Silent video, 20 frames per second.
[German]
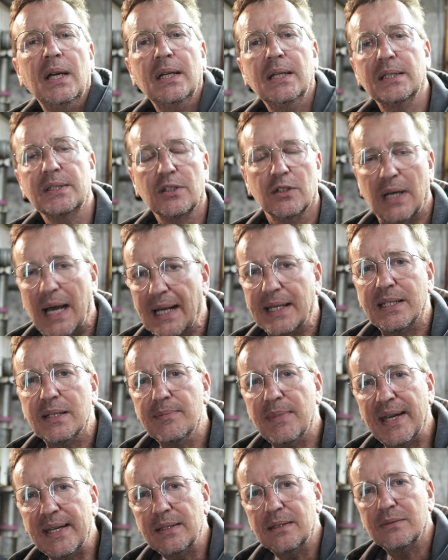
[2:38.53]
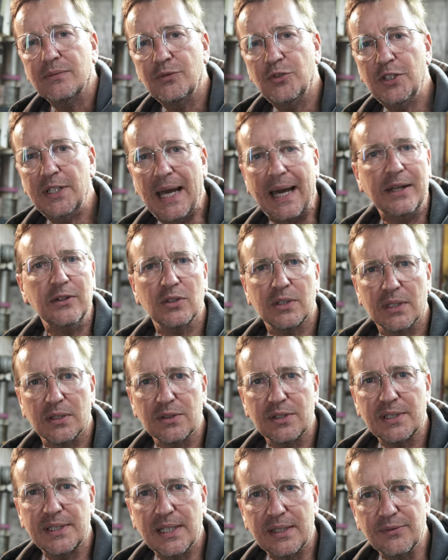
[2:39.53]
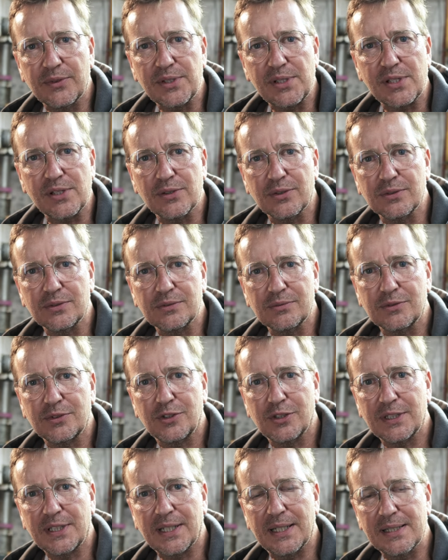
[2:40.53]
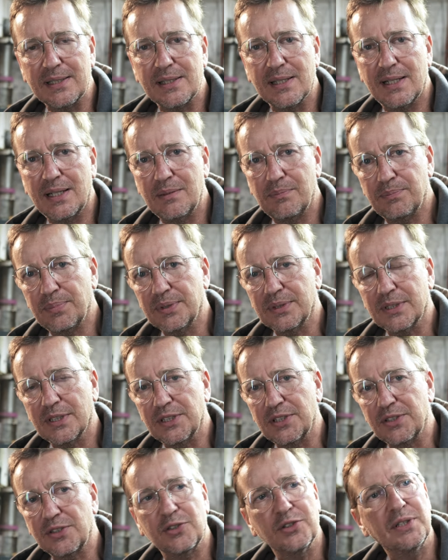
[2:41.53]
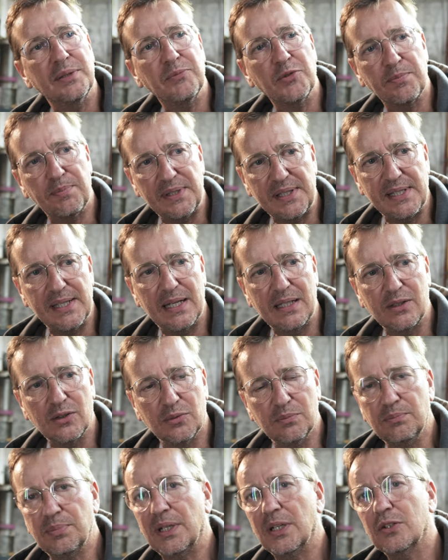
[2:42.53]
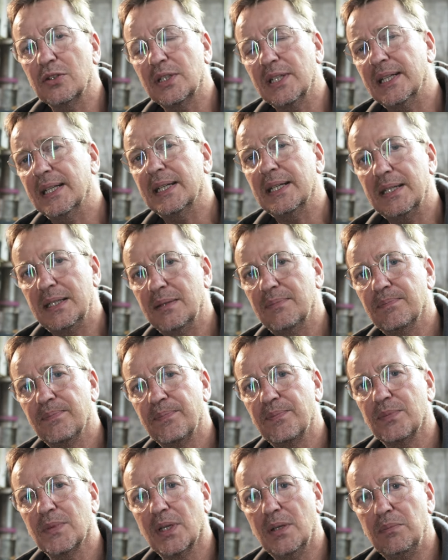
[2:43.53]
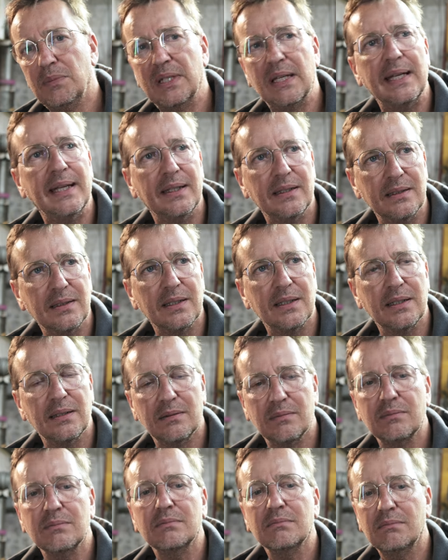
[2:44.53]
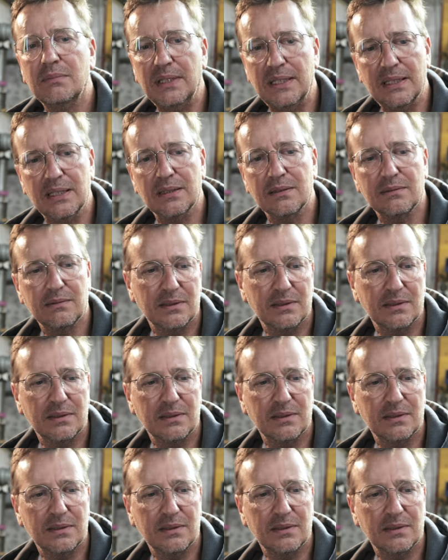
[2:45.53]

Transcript: So, allgemein würde ich auch noch ganz gern was sagen zur Transalp, also zu dem speziellen Umbau, der eben im Gelände mehr